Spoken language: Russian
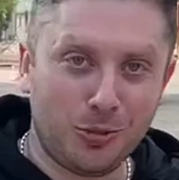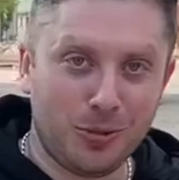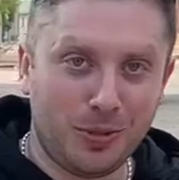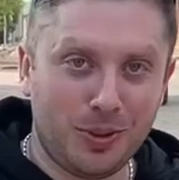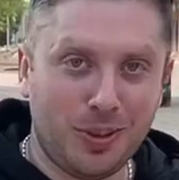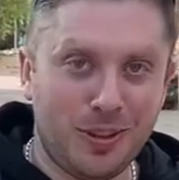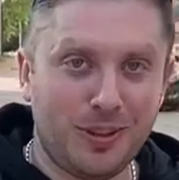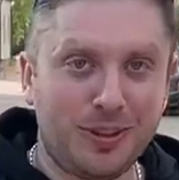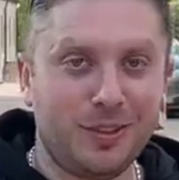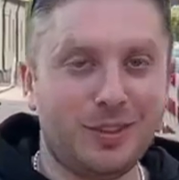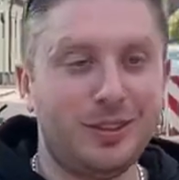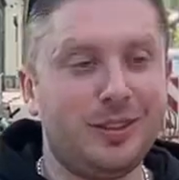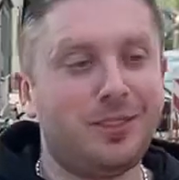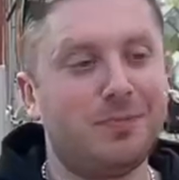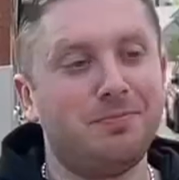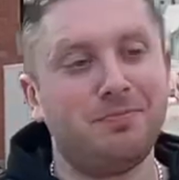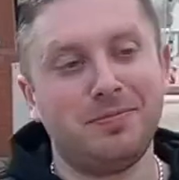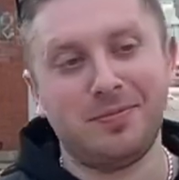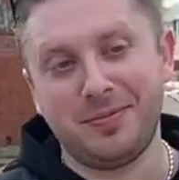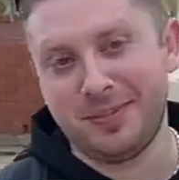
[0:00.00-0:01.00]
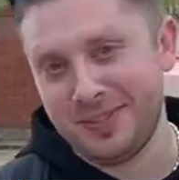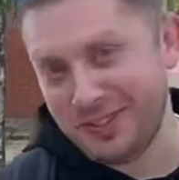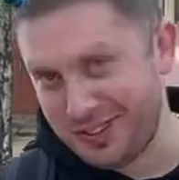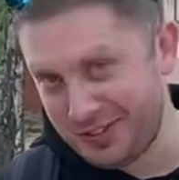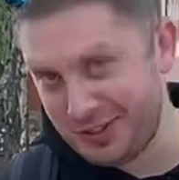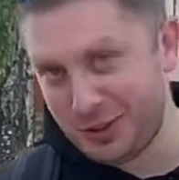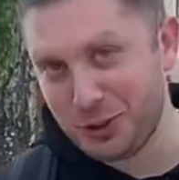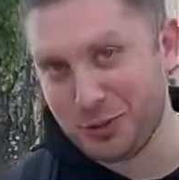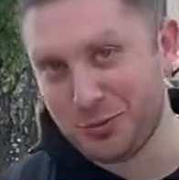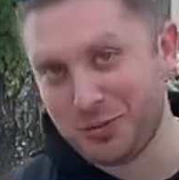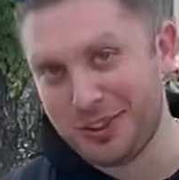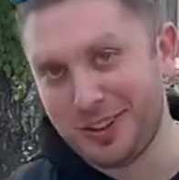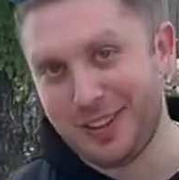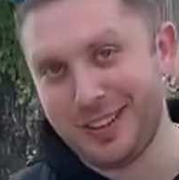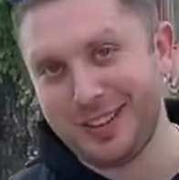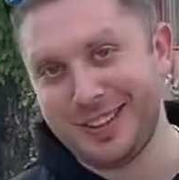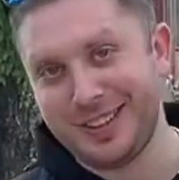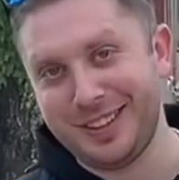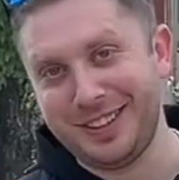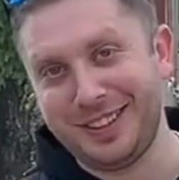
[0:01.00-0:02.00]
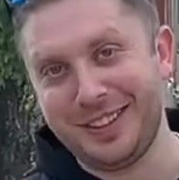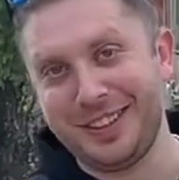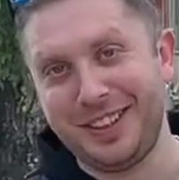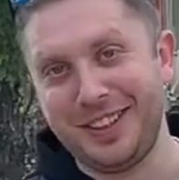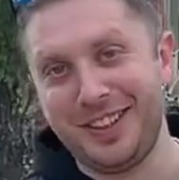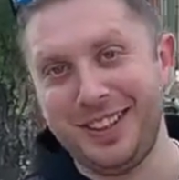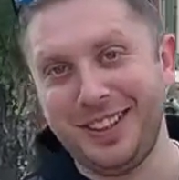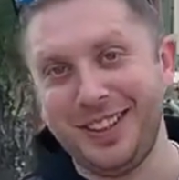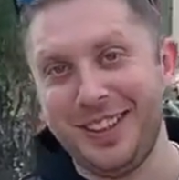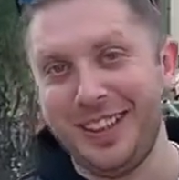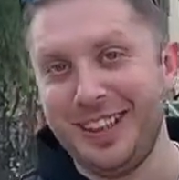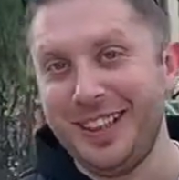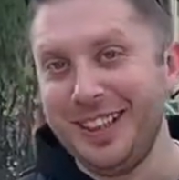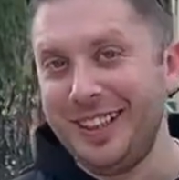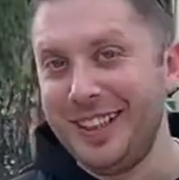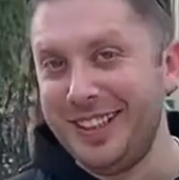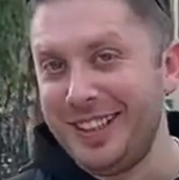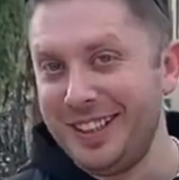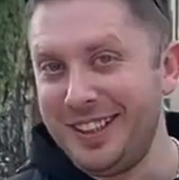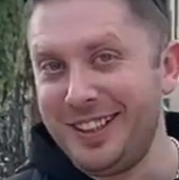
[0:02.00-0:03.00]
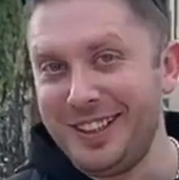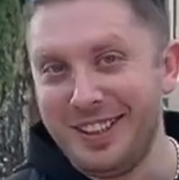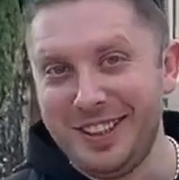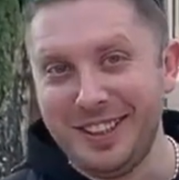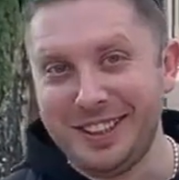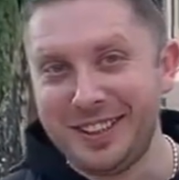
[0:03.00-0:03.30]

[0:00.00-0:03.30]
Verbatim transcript: понравилось, в чем-то есть косяки. Не